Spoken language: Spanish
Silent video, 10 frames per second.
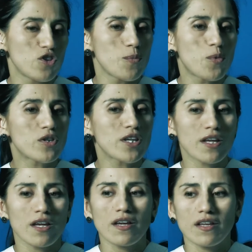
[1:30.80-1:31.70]
deportes
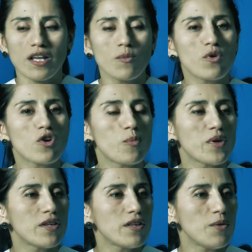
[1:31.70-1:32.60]
que están muy
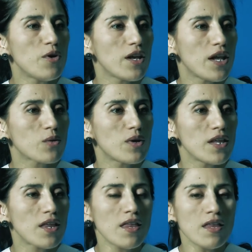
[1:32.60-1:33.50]
competitivos en la
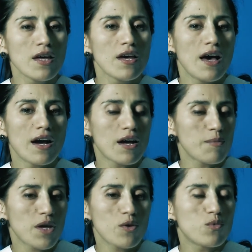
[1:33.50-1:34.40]
actualidad, han
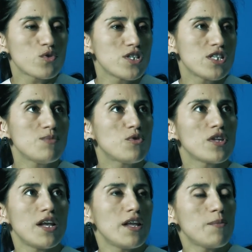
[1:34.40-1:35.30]
cambiado muchísimo
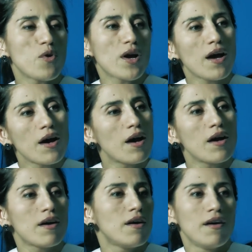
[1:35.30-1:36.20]
de la
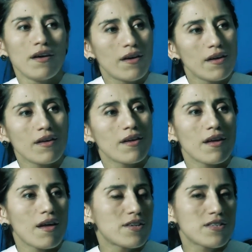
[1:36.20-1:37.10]
época
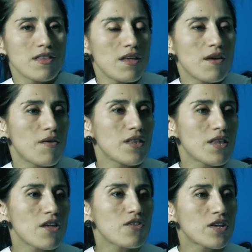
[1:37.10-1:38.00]
eh, hace 10,
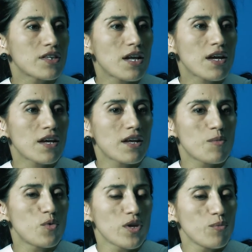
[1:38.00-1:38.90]
20 años atrás, que eran
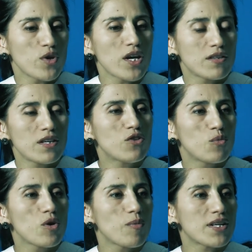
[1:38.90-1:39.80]
muy, muy estrictos,
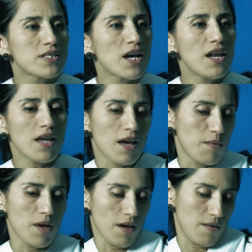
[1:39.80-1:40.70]
muy marciales,
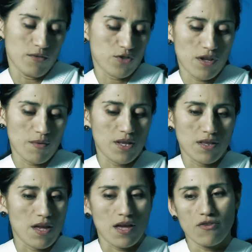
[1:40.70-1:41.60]
o sea,
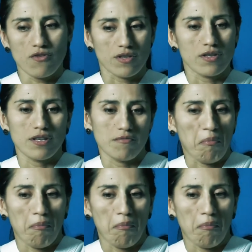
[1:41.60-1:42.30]
20 años este,